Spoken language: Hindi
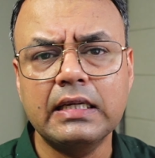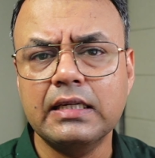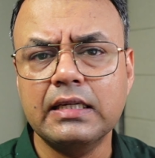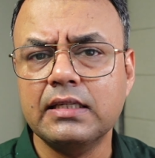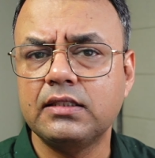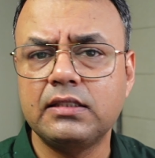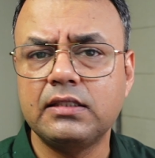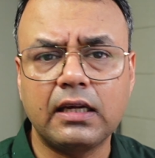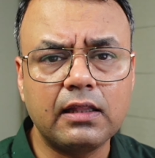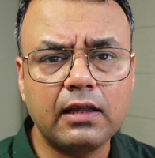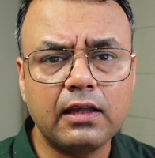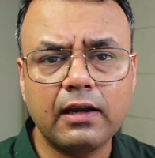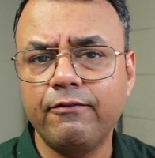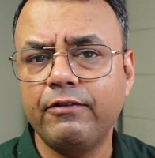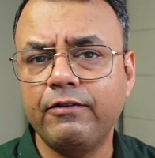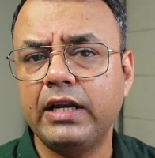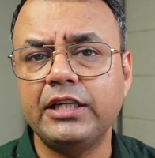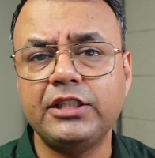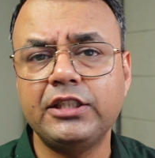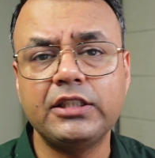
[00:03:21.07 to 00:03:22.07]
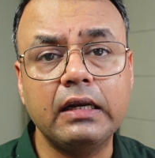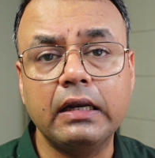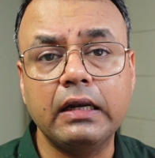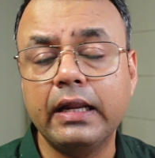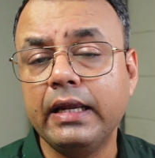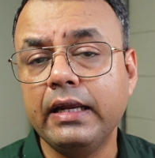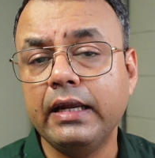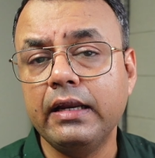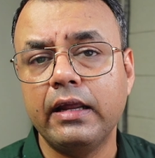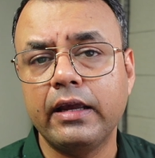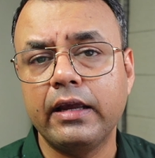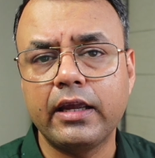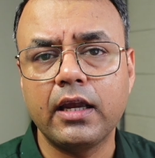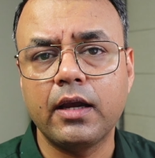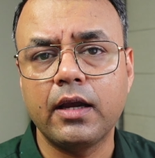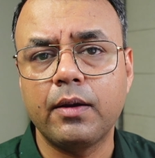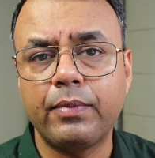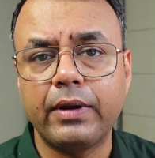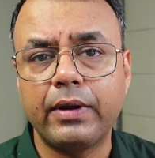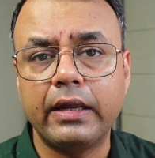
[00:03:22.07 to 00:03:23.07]
ज़्यादा का वेरिएशन नहीं लेके आ
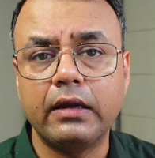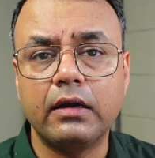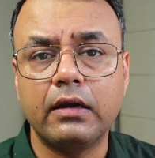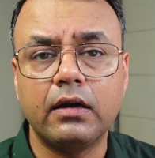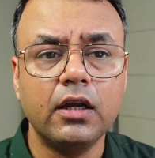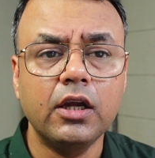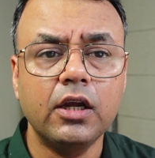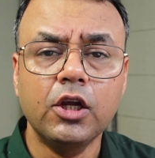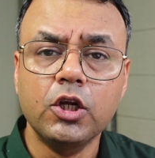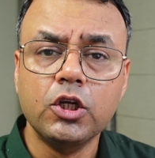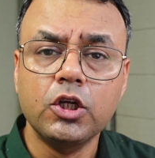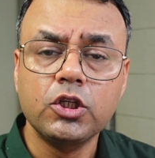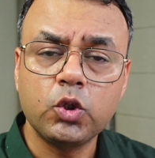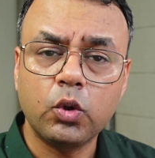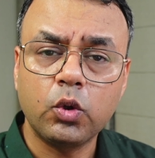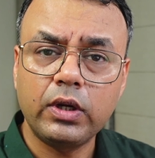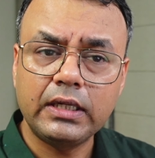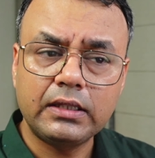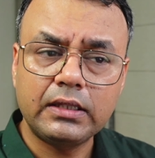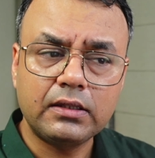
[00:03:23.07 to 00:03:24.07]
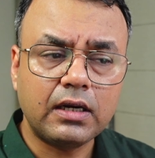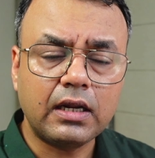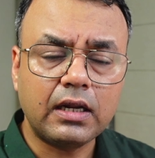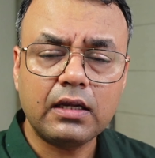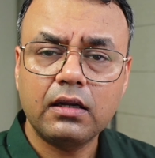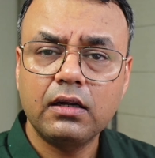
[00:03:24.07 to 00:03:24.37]
पाएगा सो so, इतना